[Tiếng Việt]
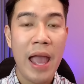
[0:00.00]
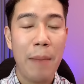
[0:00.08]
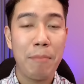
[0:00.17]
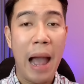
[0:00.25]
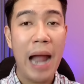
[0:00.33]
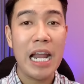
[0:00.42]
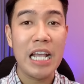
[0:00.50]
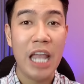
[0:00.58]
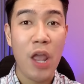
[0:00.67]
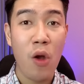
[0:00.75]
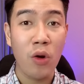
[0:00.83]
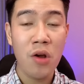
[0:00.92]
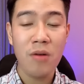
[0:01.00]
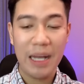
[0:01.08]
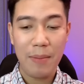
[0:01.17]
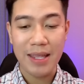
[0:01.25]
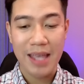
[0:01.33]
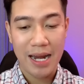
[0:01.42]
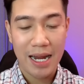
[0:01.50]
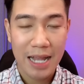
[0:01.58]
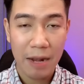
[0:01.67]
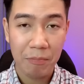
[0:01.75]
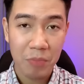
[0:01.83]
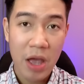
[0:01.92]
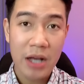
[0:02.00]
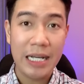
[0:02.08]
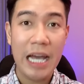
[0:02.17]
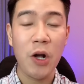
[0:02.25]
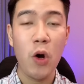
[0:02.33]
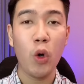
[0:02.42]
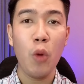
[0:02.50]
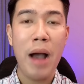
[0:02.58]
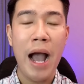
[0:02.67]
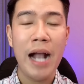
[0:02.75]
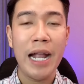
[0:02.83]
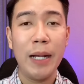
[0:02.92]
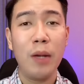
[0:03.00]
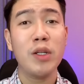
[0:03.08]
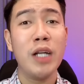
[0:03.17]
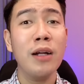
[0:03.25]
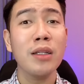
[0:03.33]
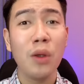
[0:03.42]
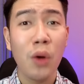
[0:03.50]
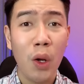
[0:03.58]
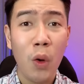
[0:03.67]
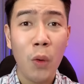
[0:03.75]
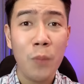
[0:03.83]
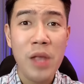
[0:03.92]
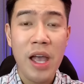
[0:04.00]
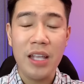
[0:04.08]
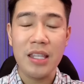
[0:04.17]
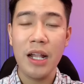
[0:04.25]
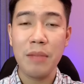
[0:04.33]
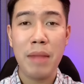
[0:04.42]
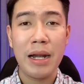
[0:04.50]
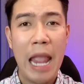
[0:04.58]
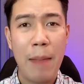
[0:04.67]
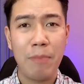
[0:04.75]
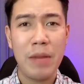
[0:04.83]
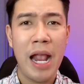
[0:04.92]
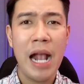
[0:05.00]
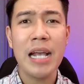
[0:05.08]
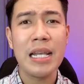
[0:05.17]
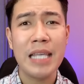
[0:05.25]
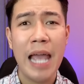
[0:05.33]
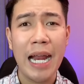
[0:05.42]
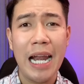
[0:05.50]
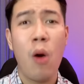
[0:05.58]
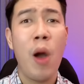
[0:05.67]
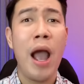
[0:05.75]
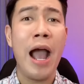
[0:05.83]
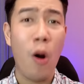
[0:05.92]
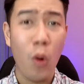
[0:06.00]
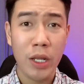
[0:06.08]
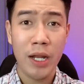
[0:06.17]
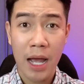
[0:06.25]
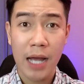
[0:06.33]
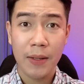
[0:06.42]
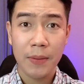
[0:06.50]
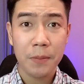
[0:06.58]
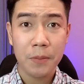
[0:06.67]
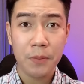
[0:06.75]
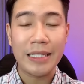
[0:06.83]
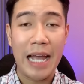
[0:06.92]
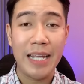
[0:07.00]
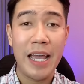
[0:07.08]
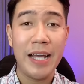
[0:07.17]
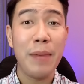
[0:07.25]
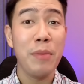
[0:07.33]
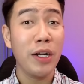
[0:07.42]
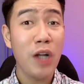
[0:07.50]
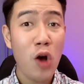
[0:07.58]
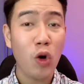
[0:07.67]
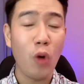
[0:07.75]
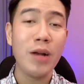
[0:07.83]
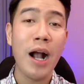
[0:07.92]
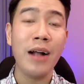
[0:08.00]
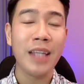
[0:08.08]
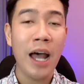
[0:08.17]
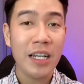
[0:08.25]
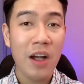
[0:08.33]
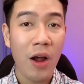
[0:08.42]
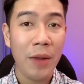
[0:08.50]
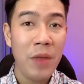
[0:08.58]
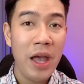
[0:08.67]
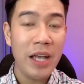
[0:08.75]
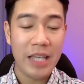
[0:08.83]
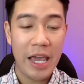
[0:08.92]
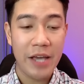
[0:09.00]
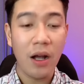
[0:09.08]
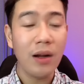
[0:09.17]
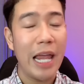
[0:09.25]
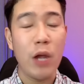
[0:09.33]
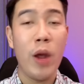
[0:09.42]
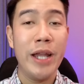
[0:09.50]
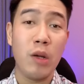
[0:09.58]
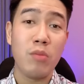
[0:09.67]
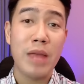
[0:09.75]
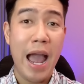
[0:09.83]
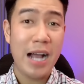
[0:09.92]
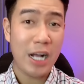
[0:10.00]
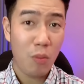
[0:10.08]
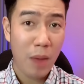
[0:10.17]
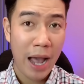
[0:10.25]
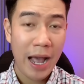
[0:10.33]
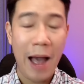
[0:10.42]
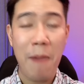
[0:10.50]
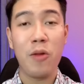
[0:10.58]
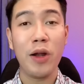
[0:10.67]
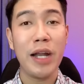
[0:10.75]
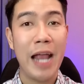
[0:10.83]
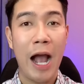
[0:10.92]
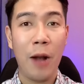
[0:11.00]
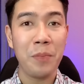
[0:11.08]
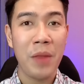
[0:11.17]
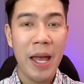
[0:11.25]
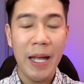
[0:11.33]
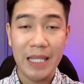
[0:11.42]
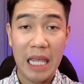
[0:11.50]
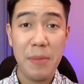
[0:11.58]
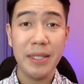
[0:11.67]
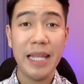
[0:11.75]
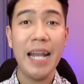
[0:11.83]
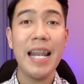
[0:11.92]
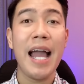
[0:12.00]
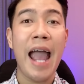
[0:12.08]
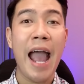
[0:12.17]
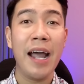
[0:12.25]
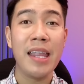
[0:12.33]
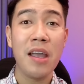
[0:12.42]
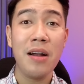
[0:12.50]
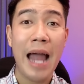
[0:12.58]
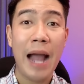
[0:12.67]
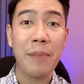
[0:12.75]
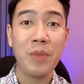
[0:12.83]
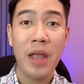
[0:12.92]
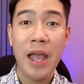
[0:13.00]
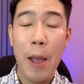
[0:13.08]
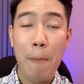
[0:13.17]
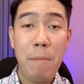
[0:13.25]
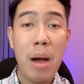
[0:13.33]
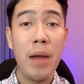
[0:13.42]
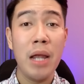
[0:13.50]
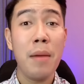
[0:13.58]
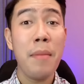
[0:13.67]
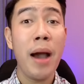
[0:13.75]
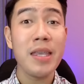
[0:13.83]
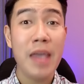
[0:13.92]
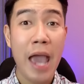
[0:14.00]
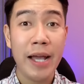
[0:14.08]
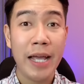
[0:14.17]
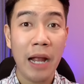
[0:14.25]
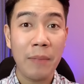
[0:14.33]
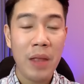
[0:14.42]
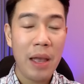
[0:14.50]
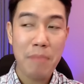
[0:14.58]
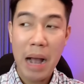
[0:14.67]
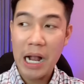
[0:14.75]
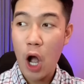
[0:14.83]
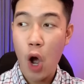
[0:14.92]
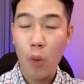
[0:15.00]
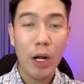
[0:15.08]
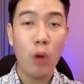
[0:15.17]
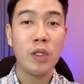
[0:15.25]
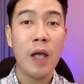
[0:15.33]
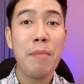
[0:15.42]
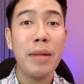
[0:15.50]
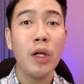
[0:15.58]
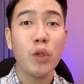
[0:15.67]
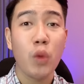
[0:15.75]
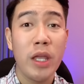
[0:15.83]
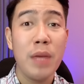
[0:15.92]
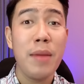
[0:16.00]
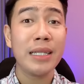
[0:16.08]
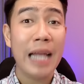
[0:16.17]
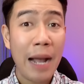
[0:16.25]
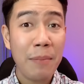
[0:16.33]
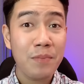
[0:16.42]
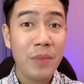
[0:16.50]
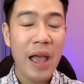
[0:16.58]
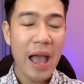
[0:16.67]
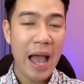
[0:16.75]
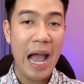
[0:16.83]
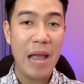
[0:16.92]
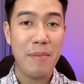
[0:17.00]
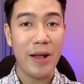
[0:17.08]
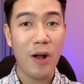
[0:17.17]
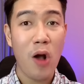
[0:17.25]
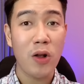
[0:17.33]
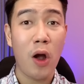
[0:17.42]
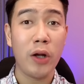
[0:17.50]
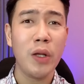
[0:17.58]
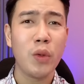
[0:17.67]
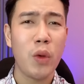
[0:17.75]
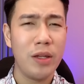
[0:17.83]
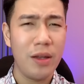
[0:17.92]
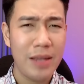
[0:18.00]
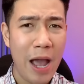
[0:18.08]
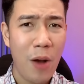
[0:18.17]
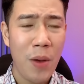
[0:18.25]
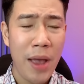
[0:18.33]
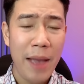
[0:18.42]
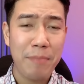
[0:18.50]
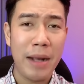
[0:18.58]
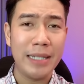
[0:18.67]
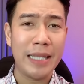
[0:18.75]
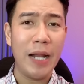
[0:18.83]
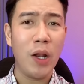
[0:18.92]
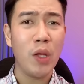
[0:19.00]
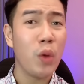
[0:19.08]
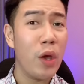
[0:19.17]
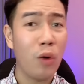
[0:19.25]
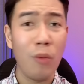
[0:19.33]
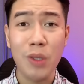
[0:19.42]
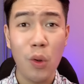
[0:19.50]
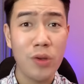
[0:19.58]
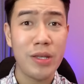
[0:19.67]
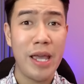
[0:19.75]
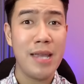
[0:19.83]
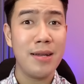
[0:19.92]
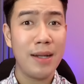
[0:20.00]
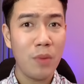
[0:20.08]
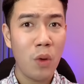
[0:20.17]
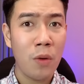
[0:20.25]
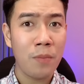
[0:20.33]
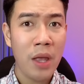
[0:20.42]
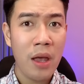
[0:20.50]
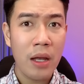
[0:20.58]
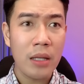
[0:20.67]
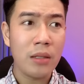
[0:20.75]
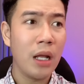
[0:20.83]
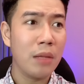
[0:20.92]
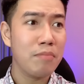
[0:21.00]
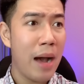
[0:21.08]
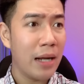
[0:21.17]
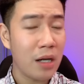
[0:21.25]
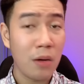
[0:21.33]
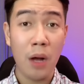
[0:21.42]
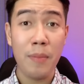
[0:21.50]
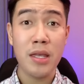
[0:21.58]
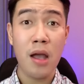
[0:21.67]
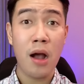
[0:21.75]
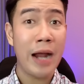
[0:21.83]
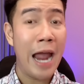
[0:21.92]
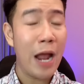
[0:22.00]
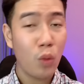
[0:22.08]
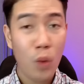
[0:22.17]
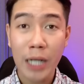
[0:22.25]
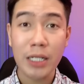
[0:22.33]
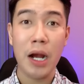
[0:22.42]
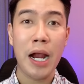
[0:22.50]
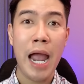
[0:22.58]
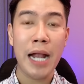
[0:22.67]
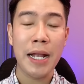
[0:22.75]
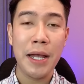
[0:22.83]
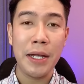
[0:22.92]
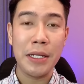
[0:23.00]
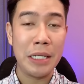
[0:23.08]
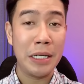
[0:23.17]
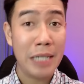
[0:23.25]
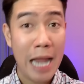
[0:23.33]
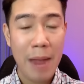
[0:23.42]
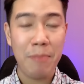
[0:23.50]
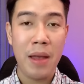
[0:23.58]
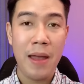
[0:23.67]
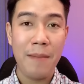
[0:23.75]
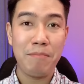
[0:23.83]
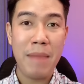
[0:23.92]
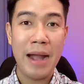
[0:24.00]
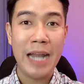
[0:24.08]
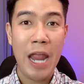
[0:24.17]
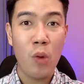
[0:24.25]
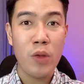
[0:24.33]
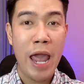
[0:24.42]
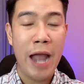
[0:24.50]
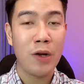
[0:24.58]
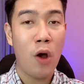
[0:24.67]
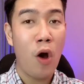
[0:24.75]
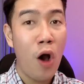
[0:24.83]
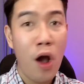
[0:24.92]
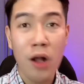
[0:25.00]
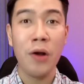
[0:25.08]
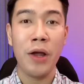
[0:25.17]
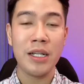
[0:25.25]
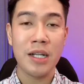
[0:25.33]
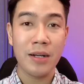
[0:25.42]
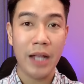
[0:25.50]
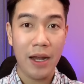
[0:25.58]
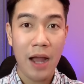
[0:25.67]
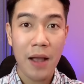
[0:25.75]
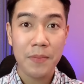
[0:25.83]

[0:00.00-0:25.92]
Bà đi nhiều nước cái bà về đây nè Cái người của bà nghe nó trắng tươi luôn Nhìn mà đẹp đẽ y chang là hoa hậu vậy đó Tại vì cái bữa đó cũng gần Tết rồi chị cứ lây quay trong nhà không à không có đi học chị mới thấy là à hình như làm bà mỹ bà mới về kìa ba ngồi vào đầu sớm mà nói chuyện với bác tám hai mẹ con ngồi nói chuyện với nhau mà thấy nói chuyện cũng vui vẻ dữ lắm luôn nhìn bà trời ơi bây giờ khác quá trời khác nhìn đẹp mà đeo vàng đỏ người hết trơn vậy đó